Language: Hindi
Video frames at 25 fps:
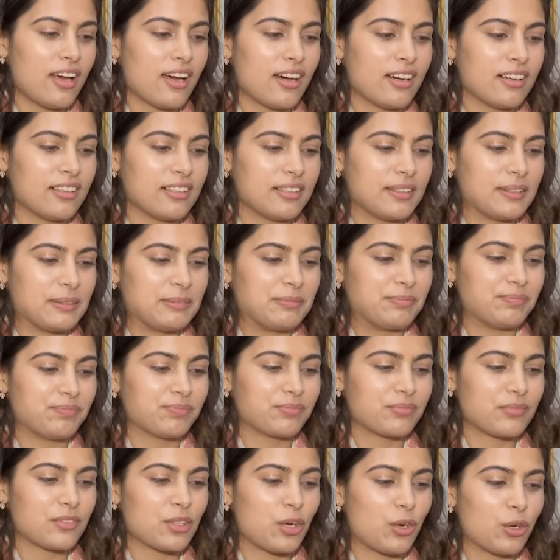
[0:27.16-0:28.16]

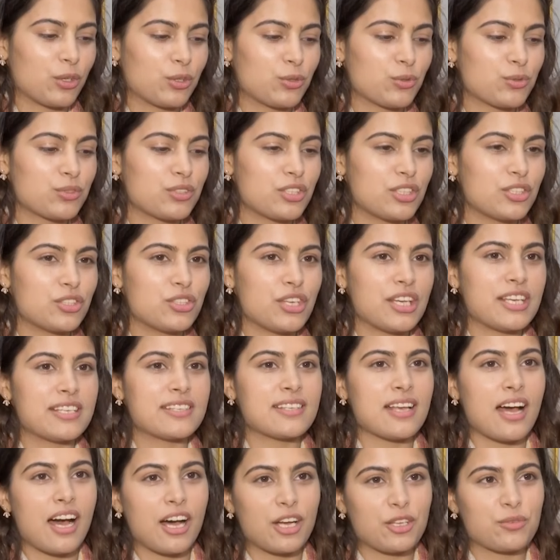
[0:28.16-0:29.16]
और दूसरी
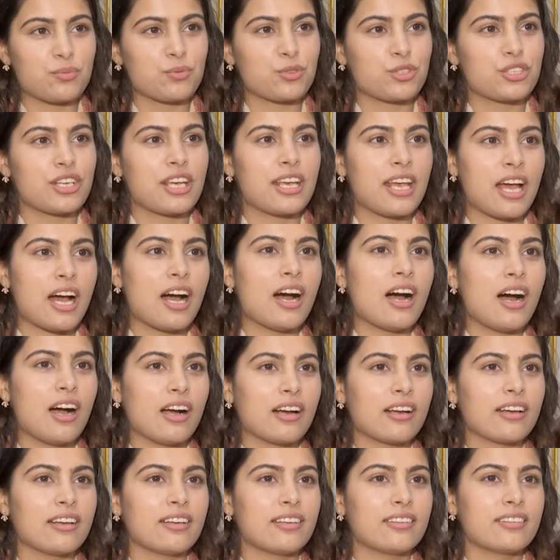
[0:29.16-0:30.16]
चीज़ आज मुझे यहाँ
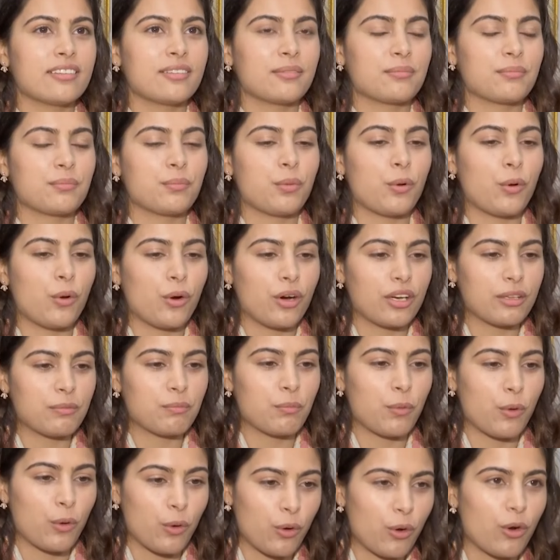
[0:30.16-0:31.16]
आकर बहुत
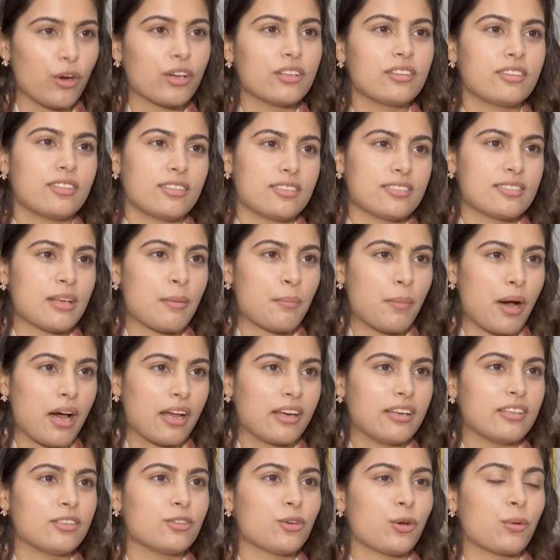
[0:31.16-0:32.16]
बहुत
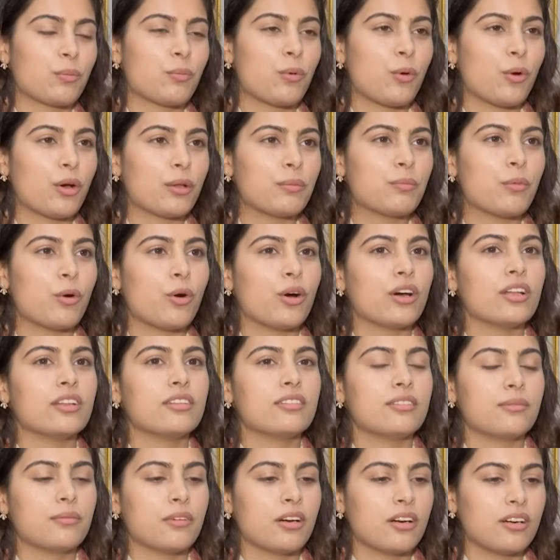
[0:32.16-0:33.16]
सम्मानित और बहुत
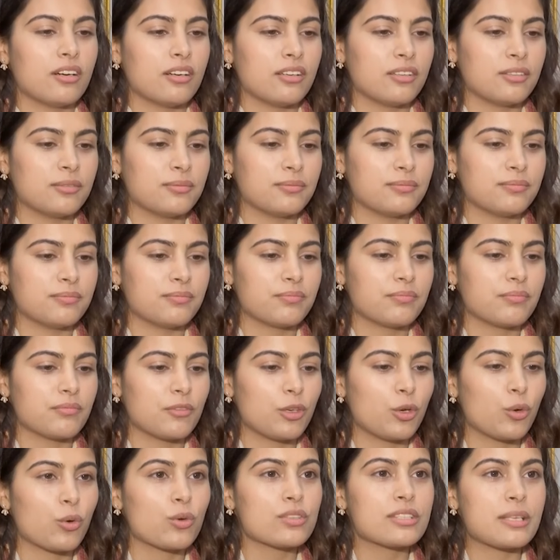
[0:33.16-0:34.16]
बहुत
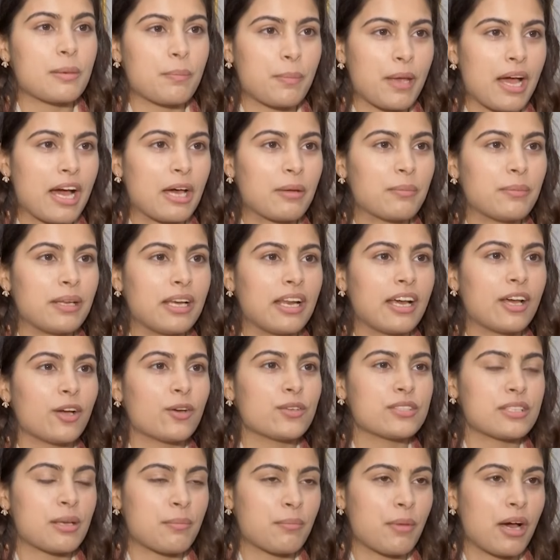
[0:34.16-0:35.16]
लोगों से प्यार मिला
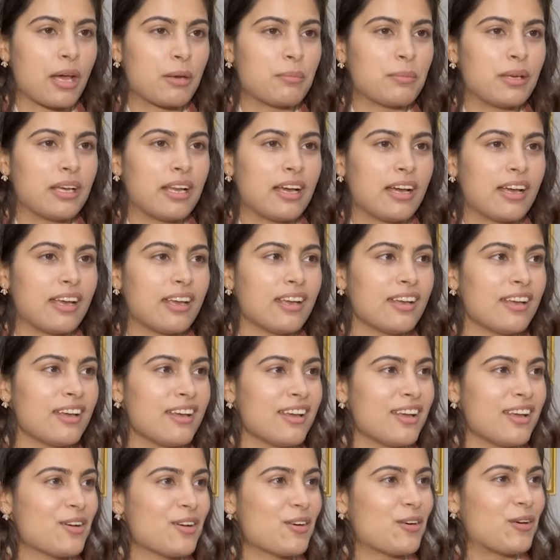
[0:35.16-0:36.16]
है और सम्मान मिला है
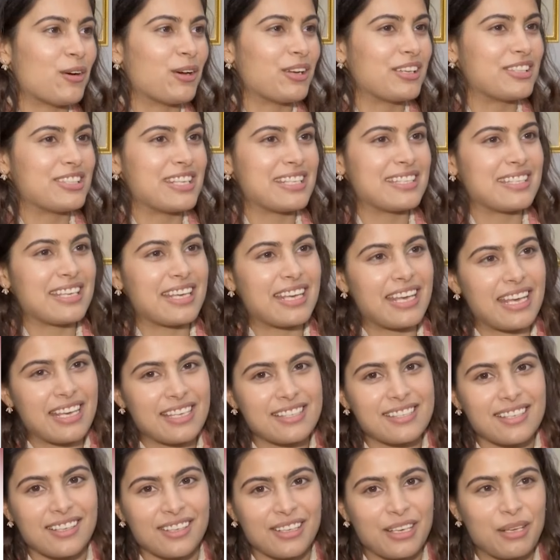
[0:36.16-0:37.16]
और जैसे
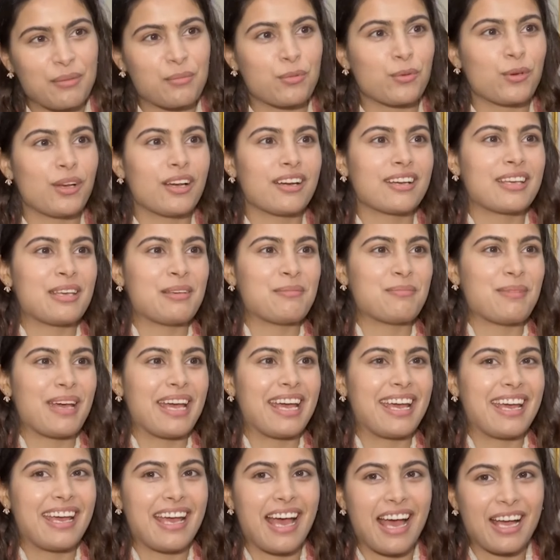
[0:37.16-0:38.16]
कि सर ने बोला कि
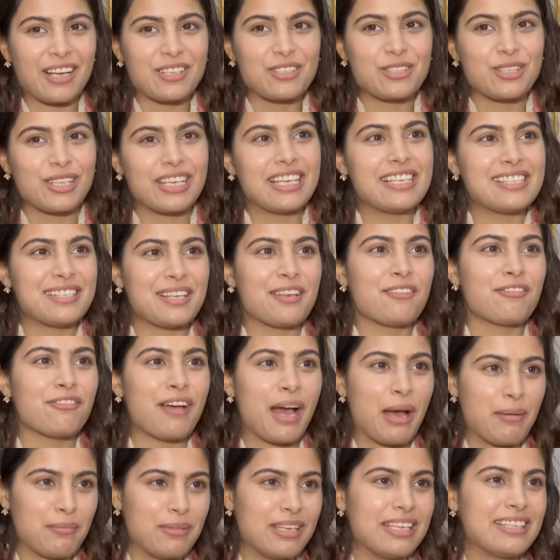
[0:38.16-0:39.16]
मैं एक्चुअली इसी
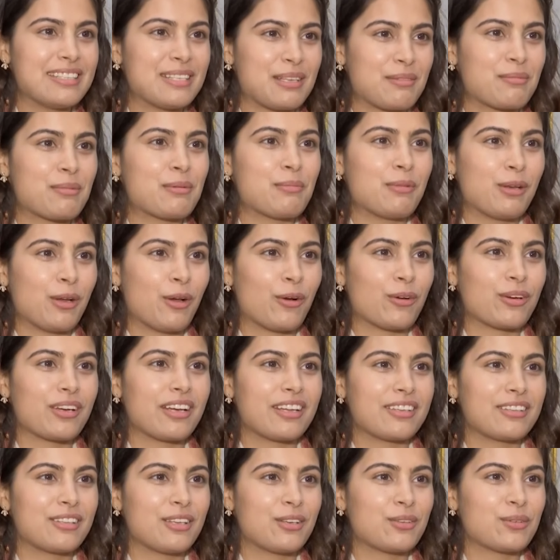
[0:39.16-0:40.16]
फैमिली से भी बिलोंग
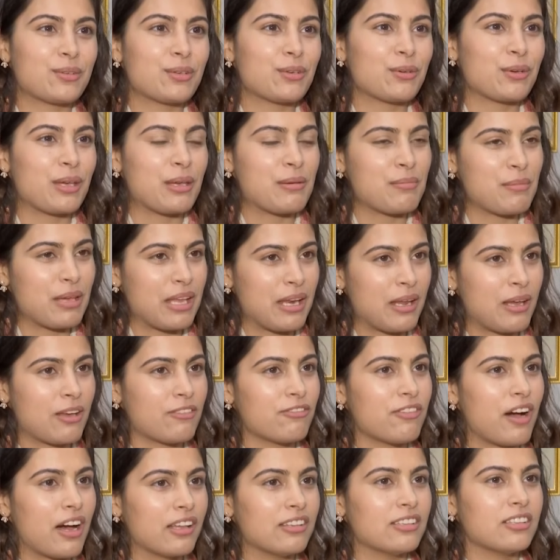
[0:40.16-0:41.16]
करती हूँ क्योंकि
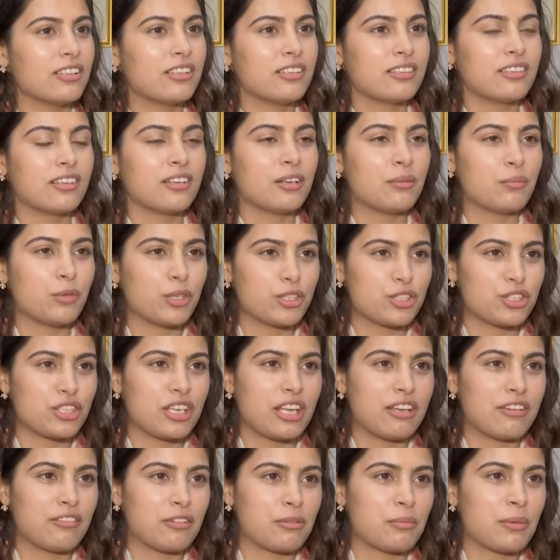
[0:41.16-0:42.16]
मेरे फादर
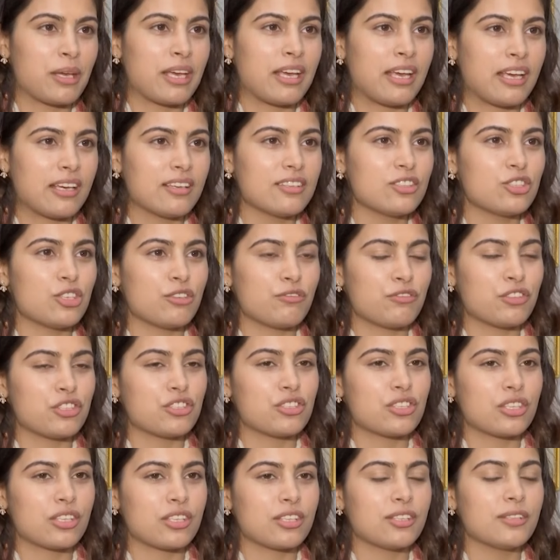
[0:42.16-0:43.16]
मर्चेंट नेवी में है चीफ
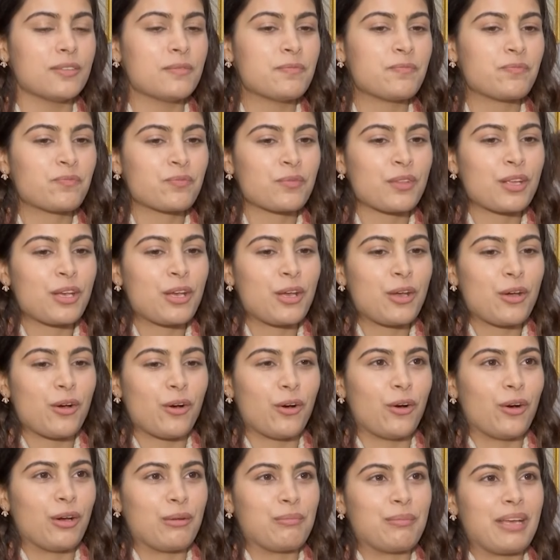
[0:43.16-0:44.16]
इंजीनियर
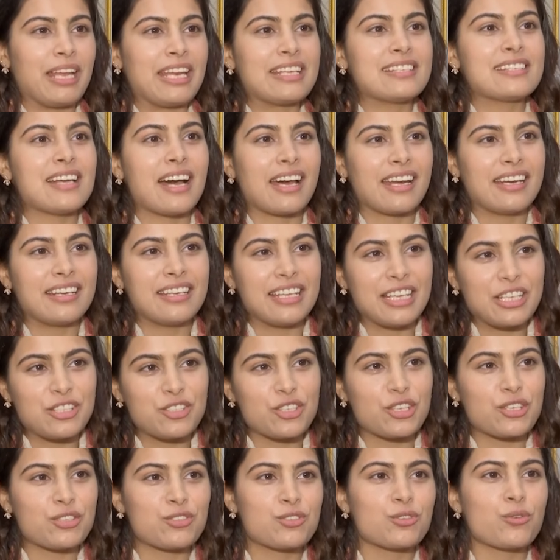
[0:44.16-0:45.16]
और मेरे सारे
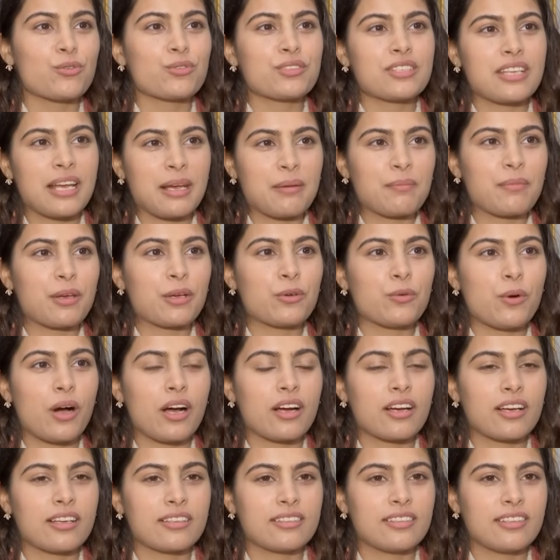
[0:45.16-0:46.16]
टीचर्स जो उस टाइम पे
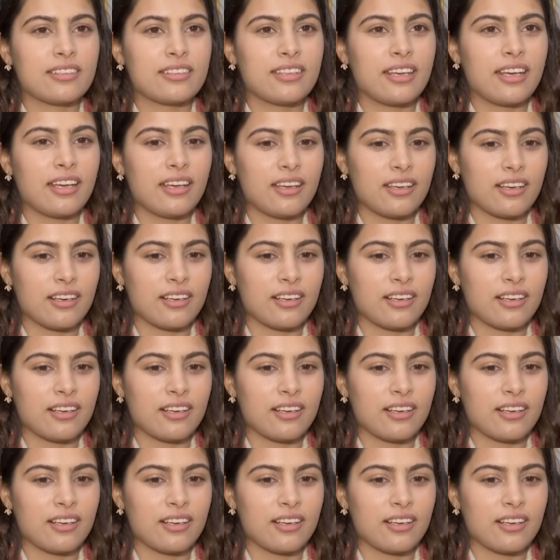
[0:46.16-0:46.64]
हुआ करते थे